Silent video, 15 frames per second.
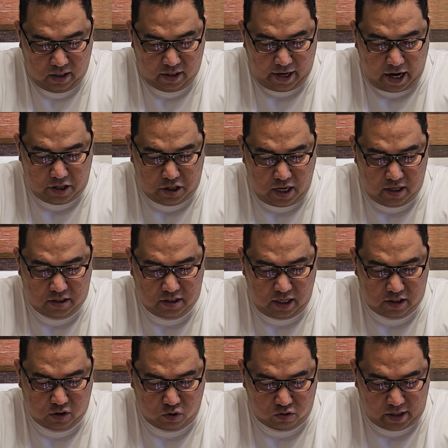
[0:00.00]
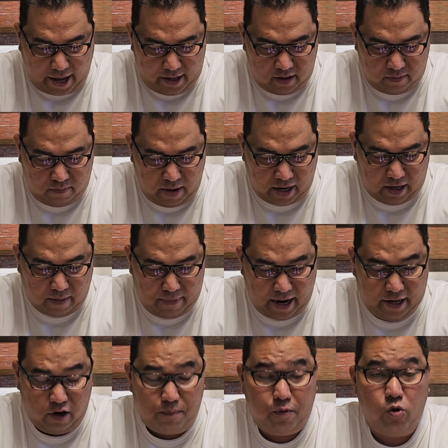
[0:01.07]
Rating 6 to 10, may
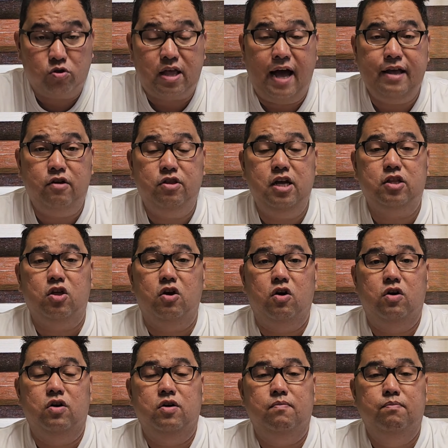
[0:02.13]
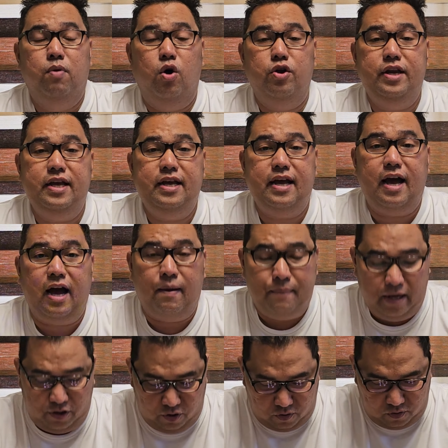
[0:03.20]
kabayo po tayo dito, Bonnie
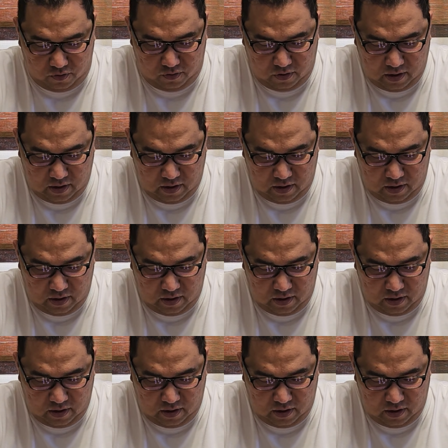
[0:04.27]
Avenue.